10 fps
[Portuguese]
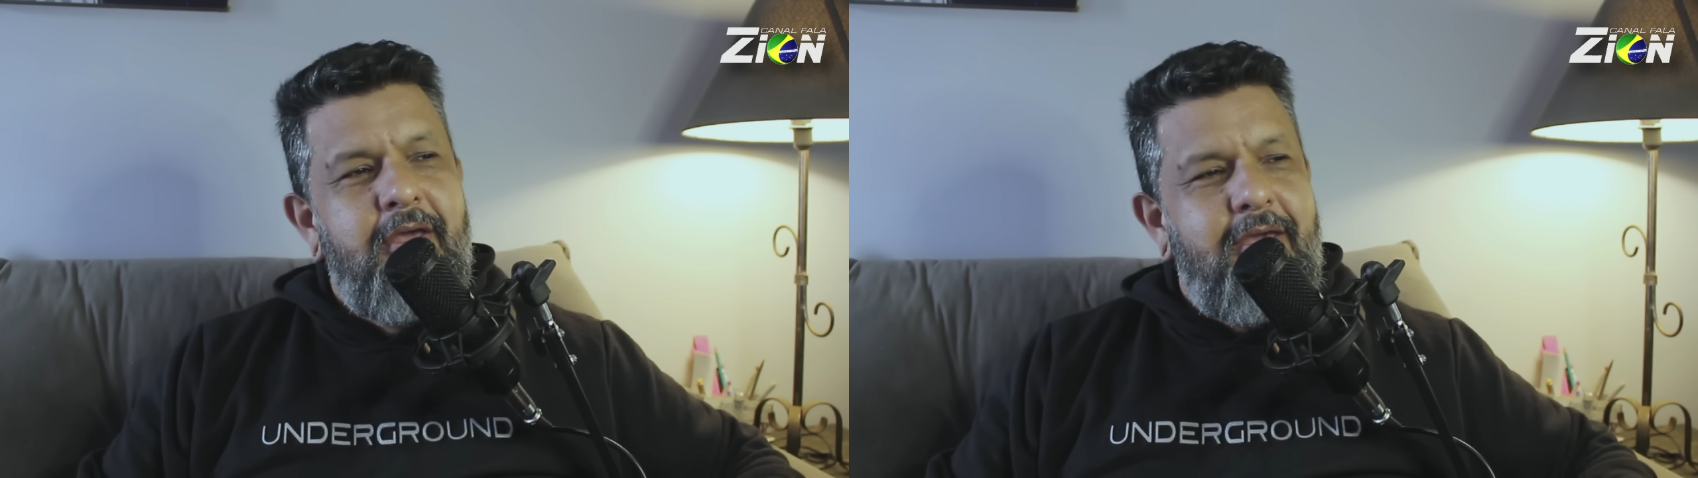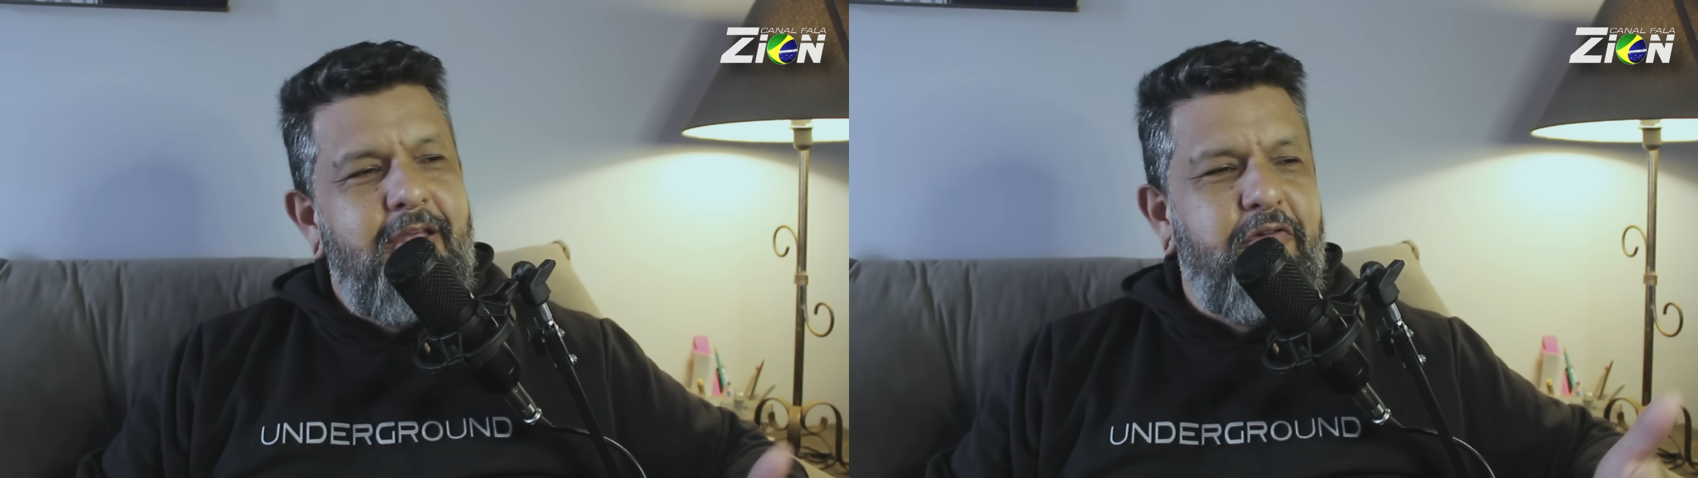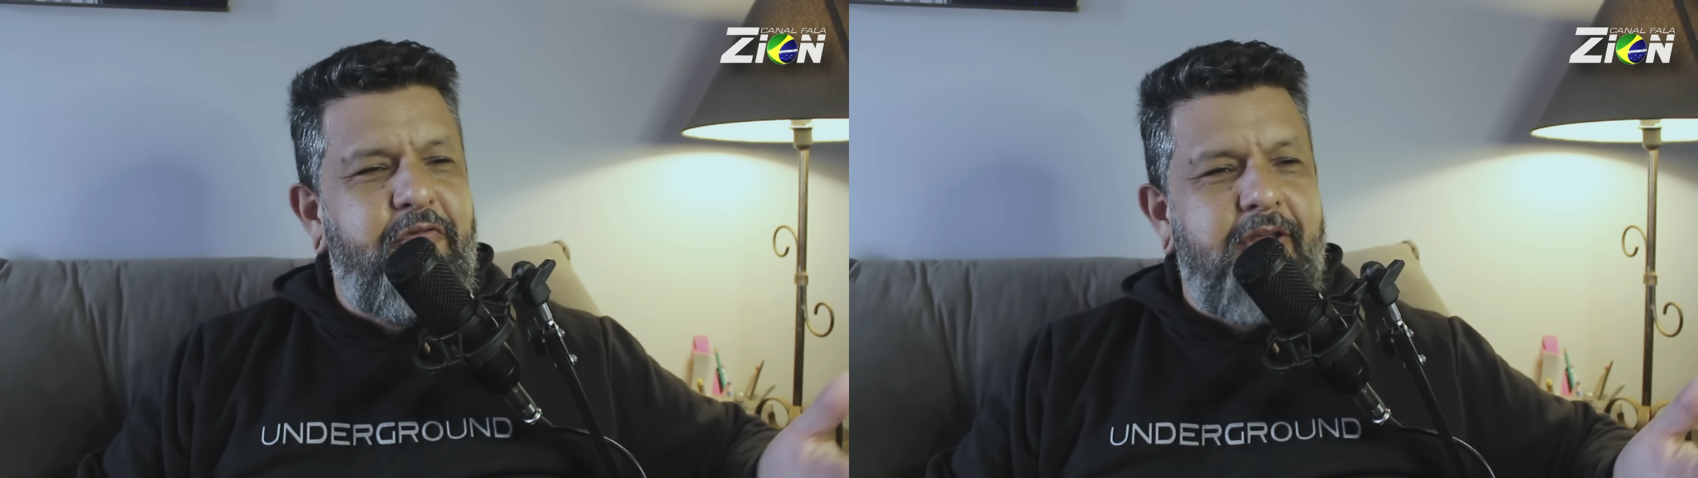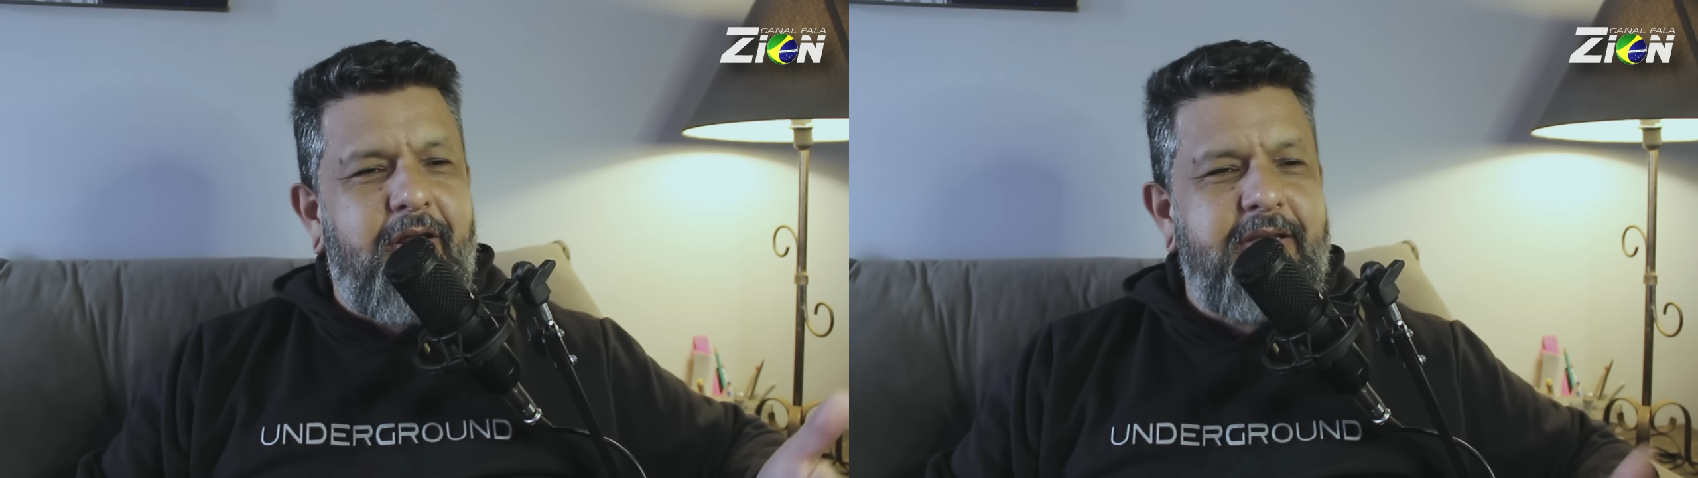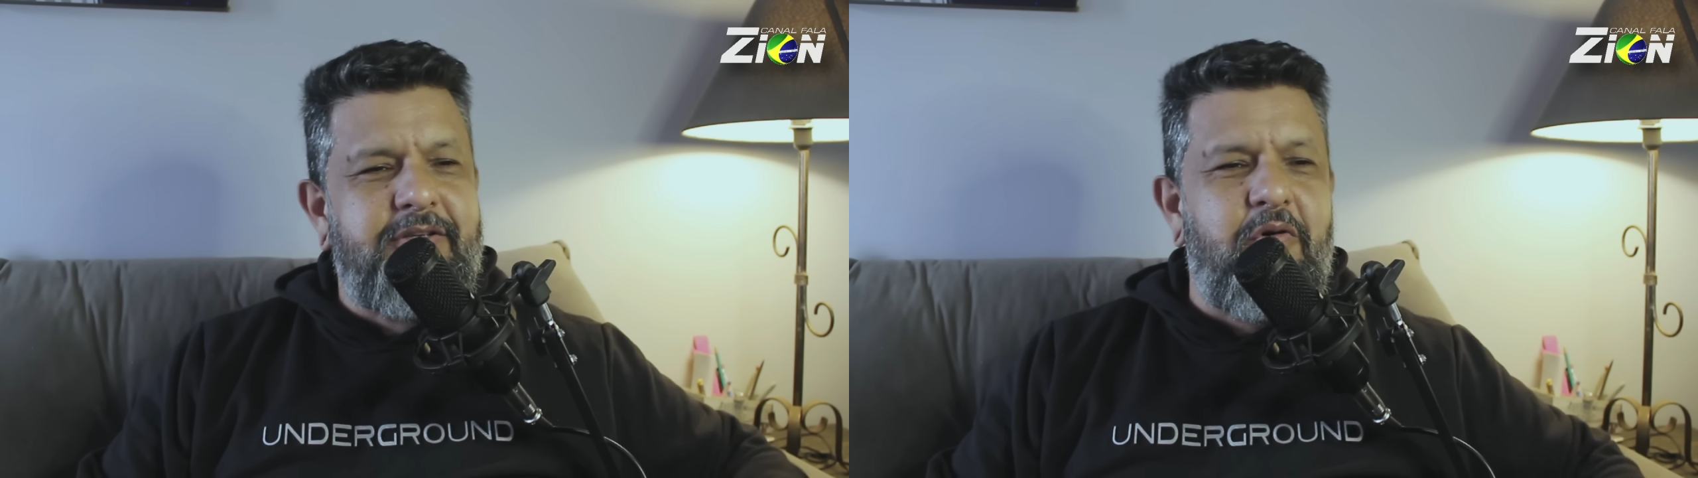e no final
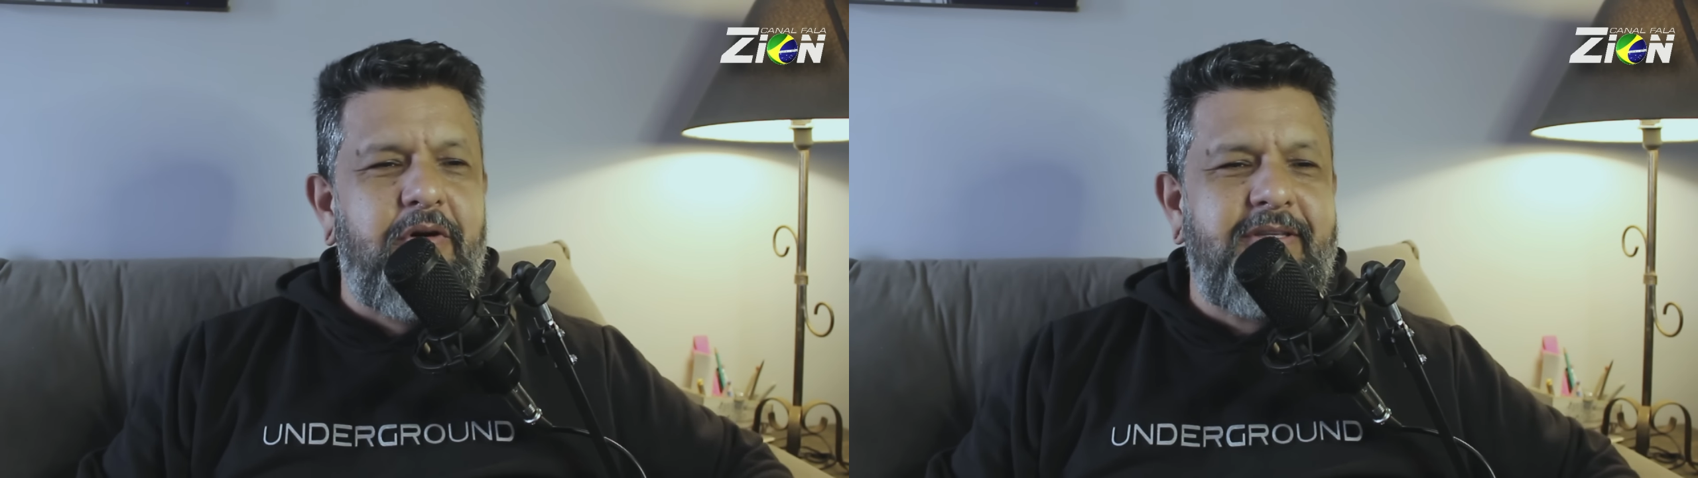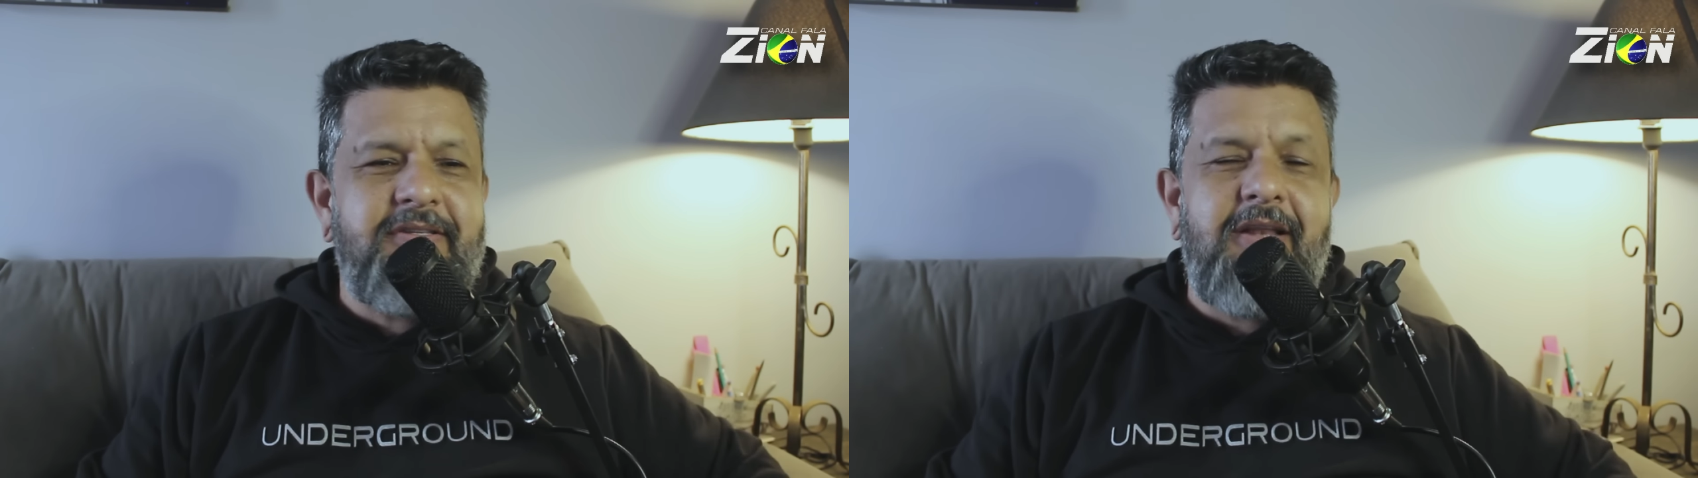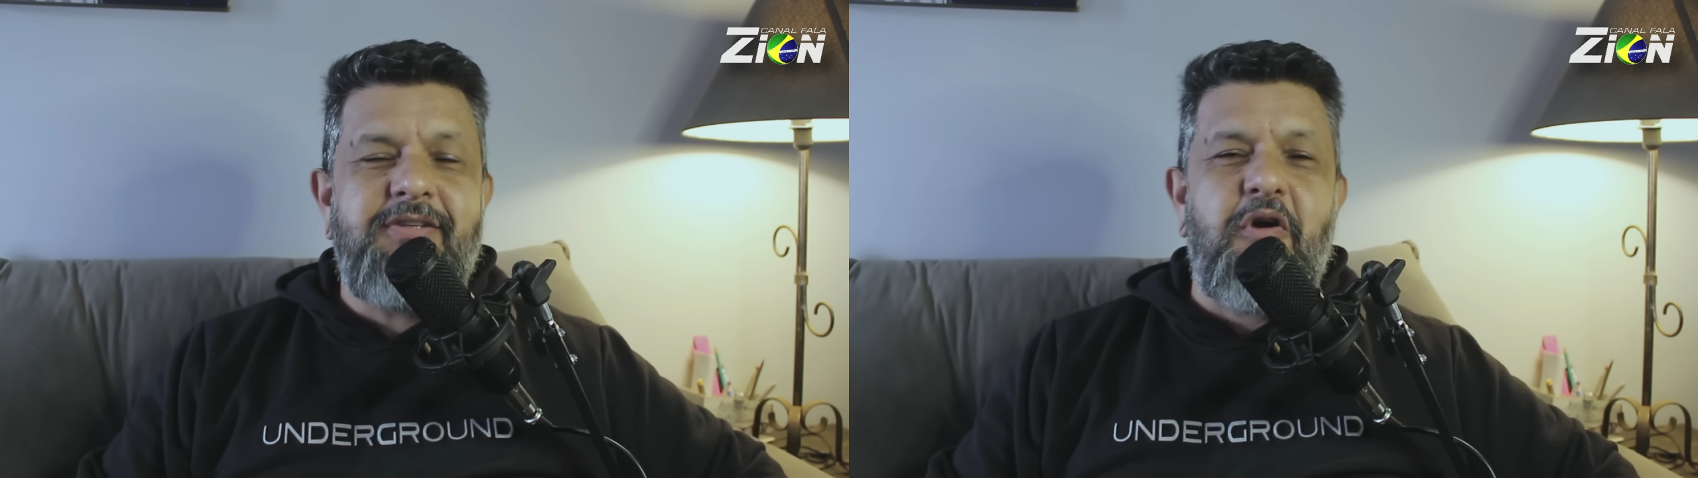das contas eles